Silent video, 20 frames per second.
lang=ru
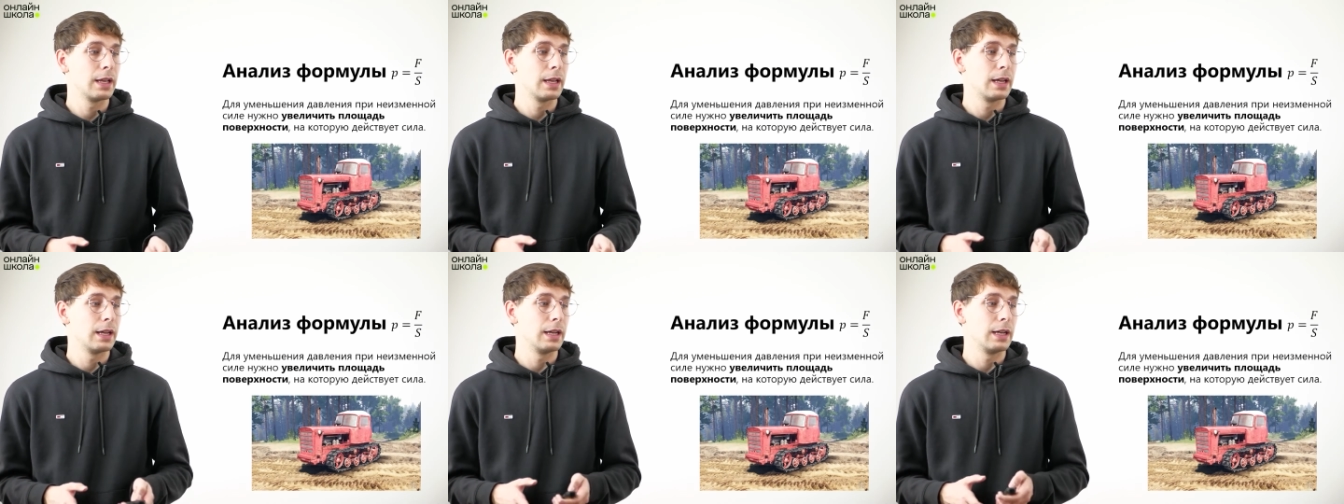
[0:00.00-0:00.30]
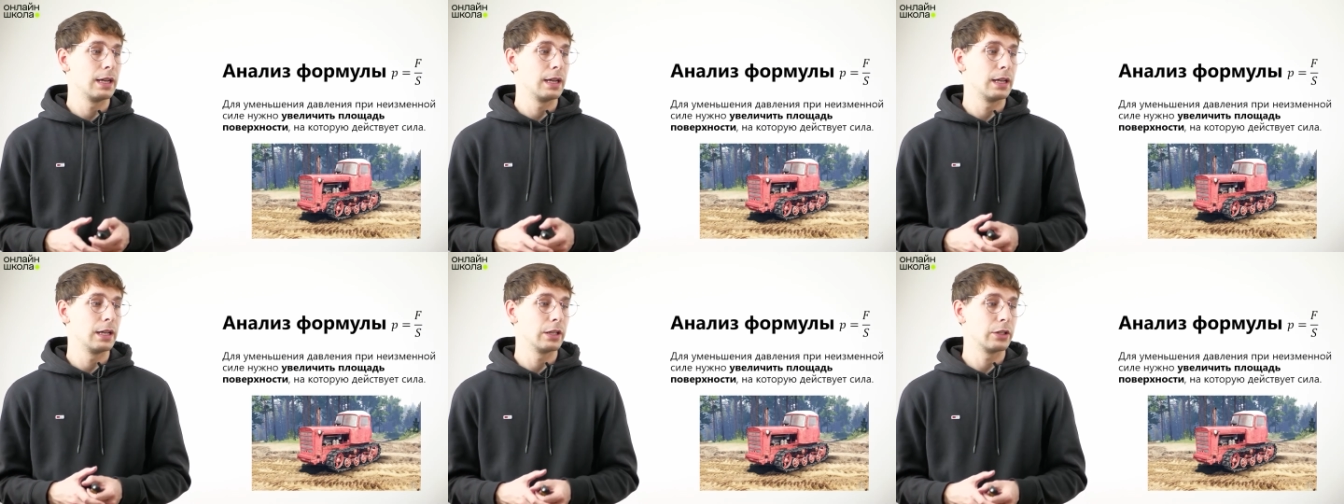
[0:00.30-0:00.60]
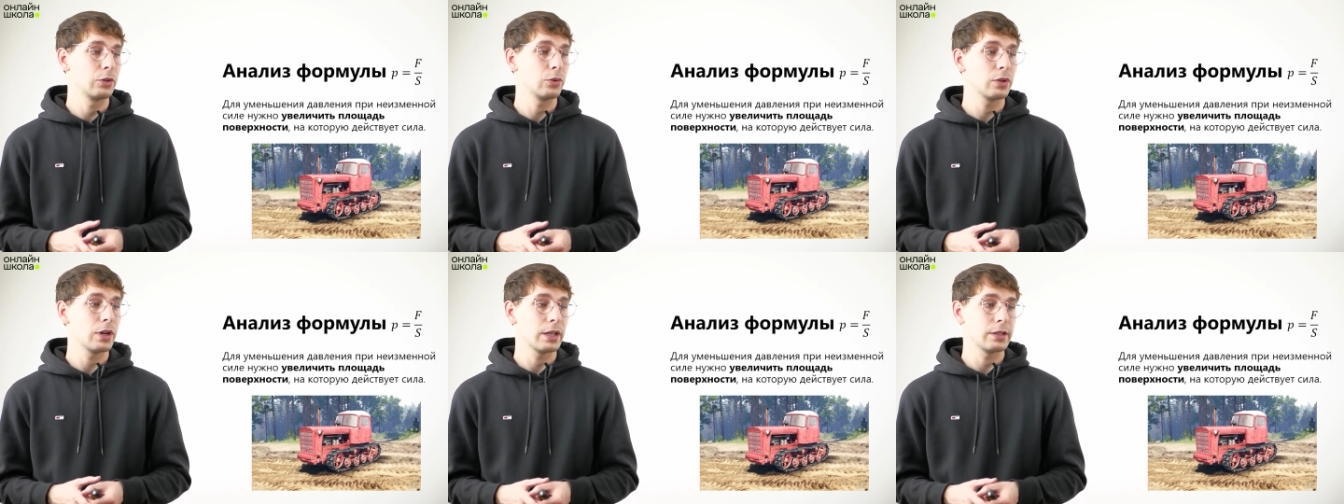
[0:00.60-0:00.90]

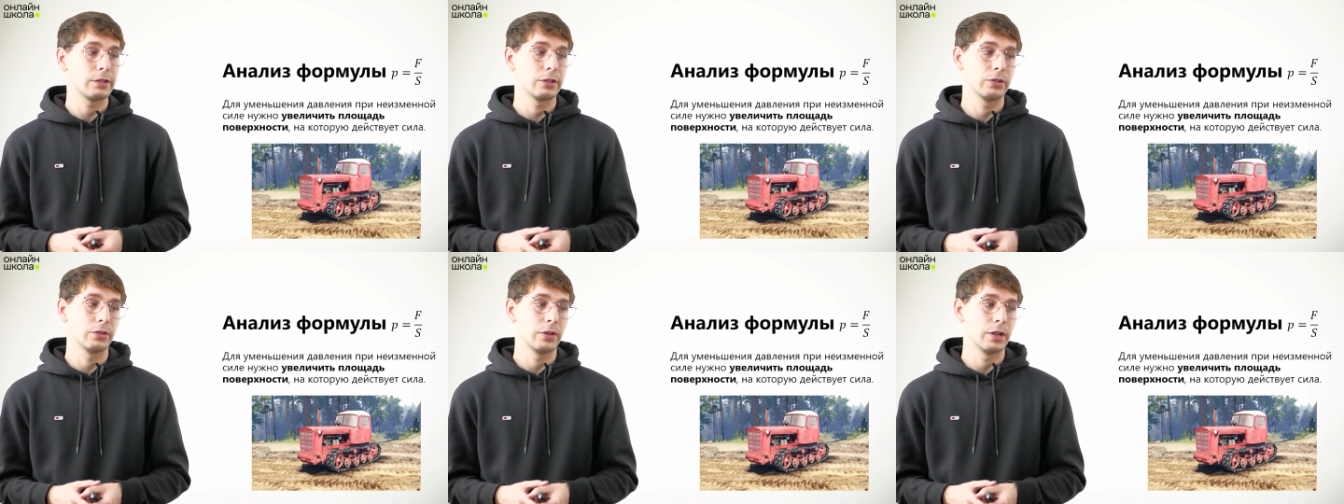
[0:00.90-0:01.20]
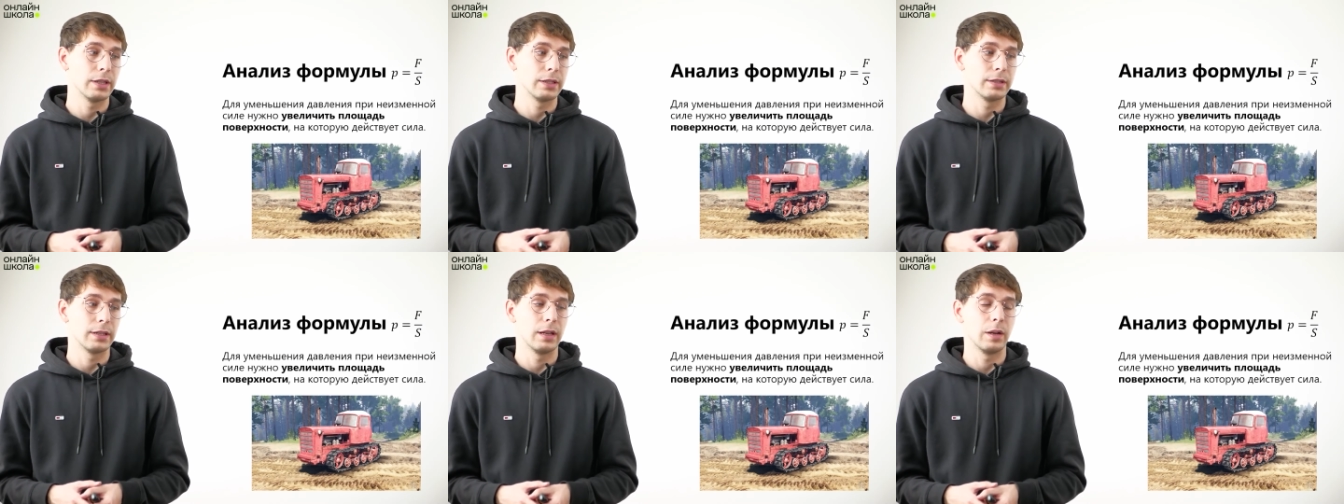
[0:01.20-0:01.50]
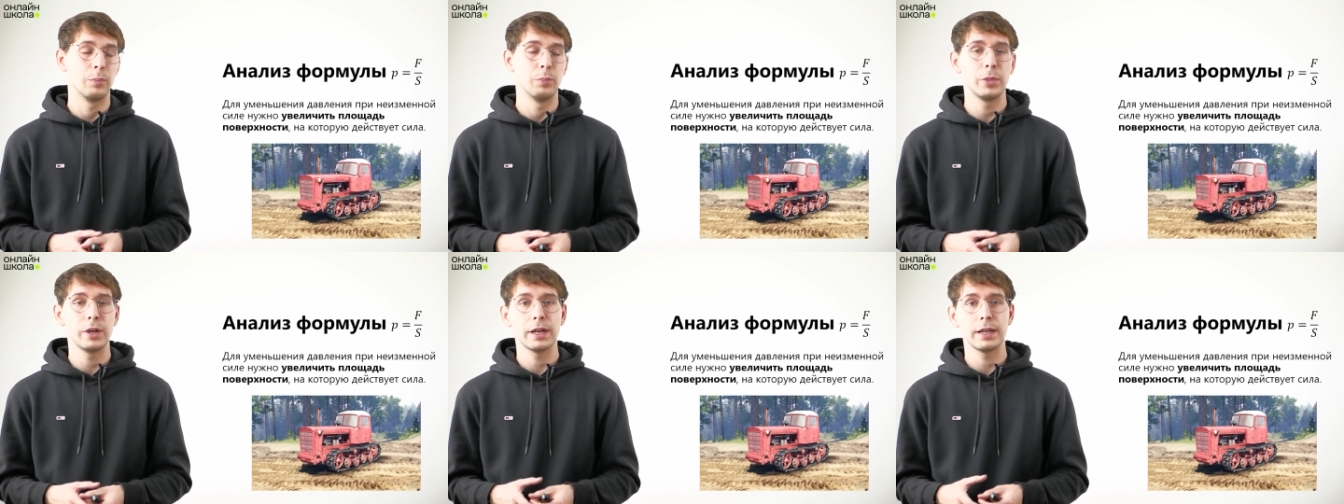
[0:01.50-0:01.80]
другая ситуация.
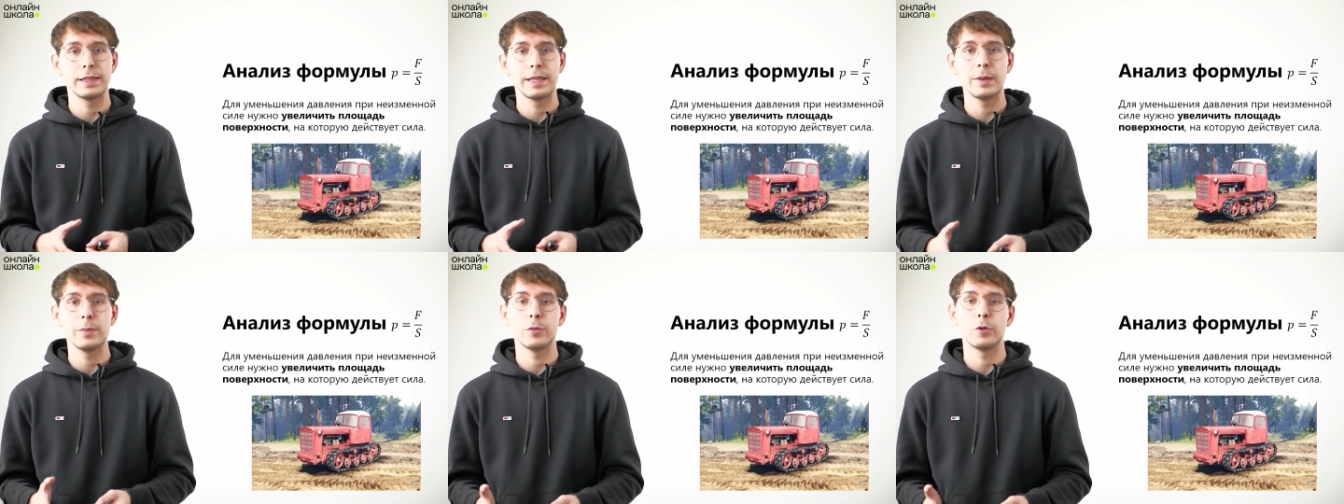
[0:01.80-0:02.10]
Мы хотим